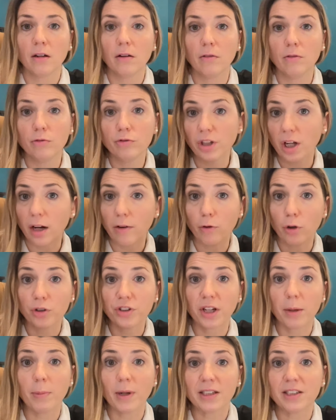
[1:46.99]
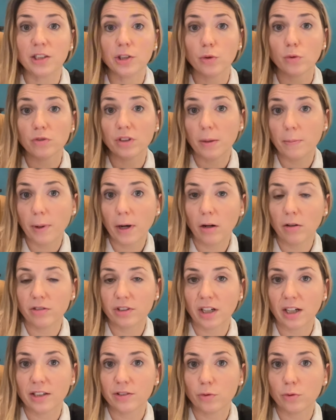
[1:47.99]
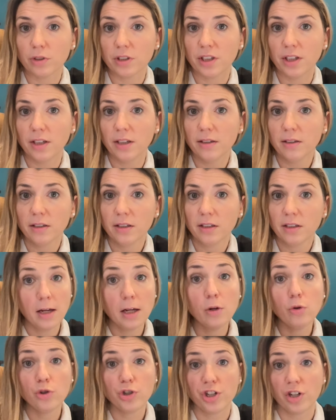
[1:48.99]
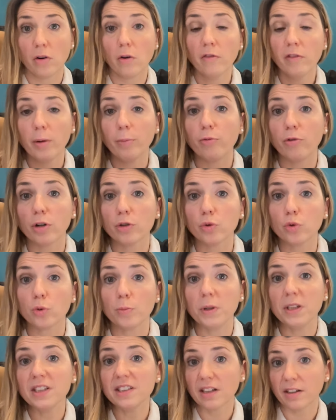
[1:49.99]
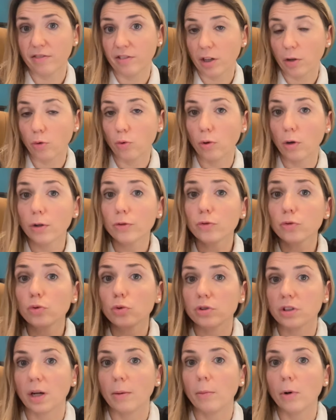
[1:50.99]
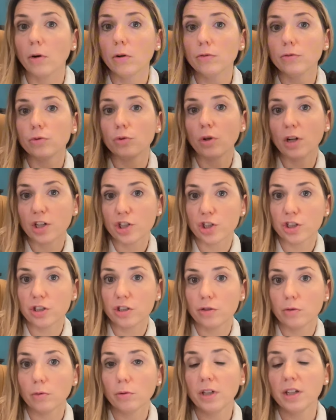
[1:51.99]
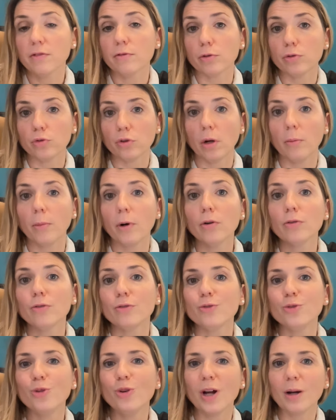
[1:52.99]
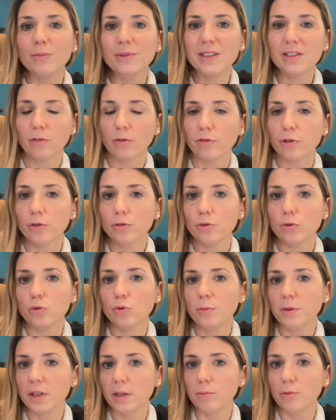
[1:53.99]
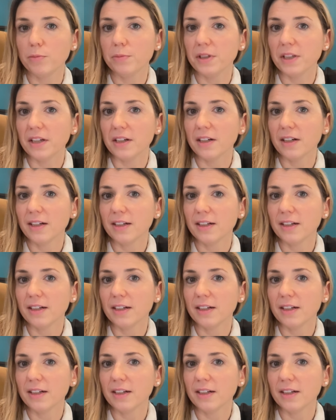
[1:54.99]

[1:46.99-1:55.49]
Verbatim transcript: Vous allez avoir une répartition des parts entre associés et le gérant va pouvoir s'occuper des affaires courantes, notamment de la gestion et éventuellement de la mise en vente du bien immobilier.